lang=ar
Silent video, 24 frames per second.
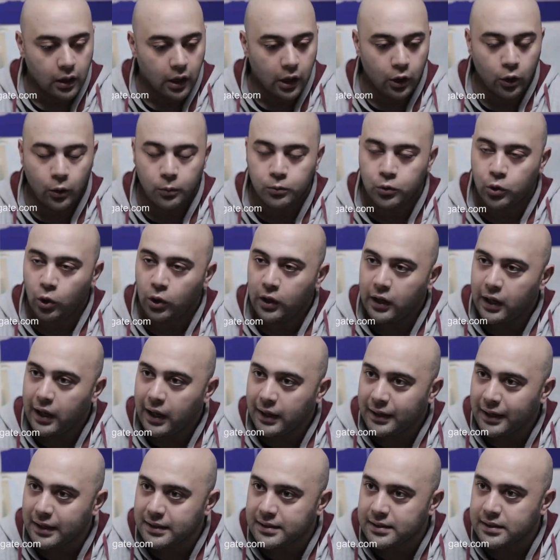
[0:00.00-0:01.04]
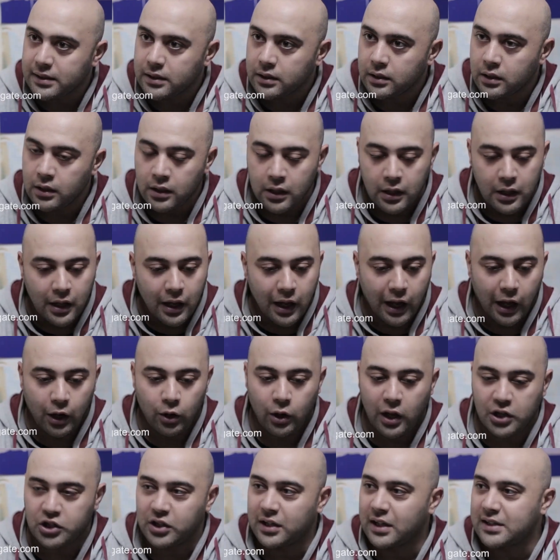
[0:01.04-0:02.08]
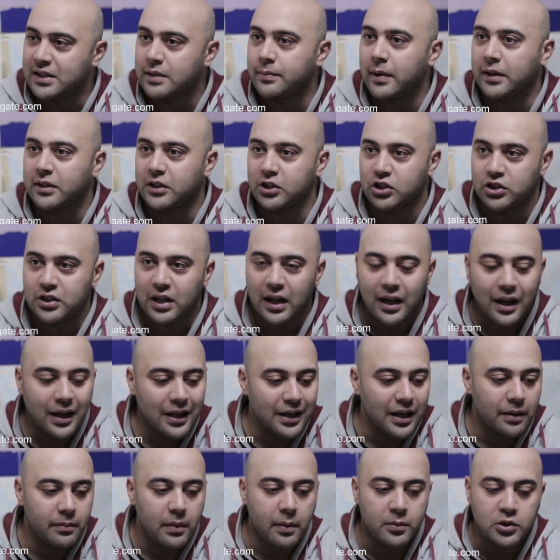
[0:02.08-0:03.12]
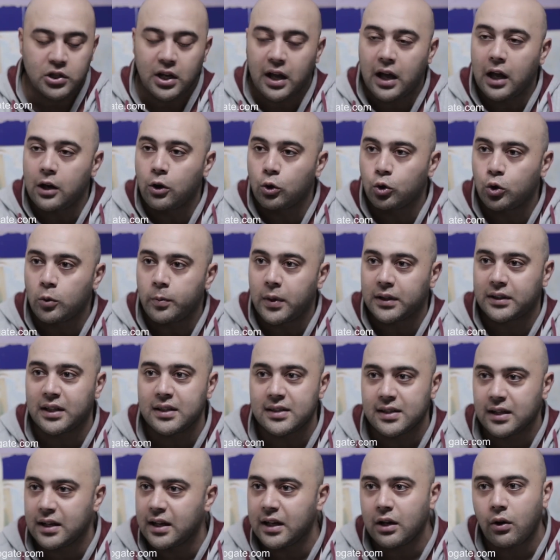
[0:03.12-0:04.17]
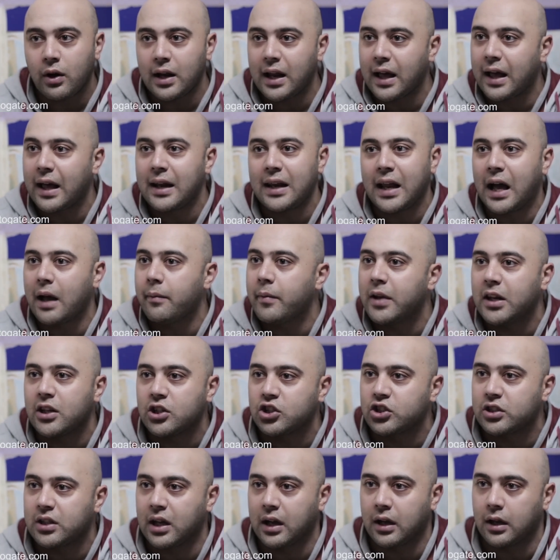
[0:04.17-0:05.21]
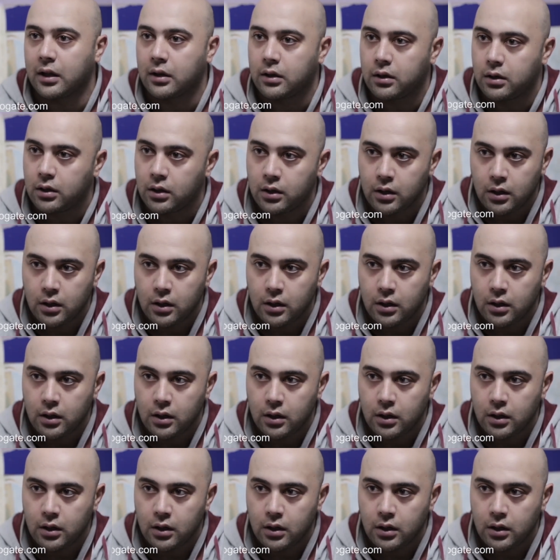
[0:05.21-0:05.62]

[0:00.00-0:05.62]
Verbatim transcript: قال له بتوع ايه يا انس قال له عشان اسيبك تشتغل يا اما مش هخلي طوبه تنزل هنا ولا اخلي عامل يشتغل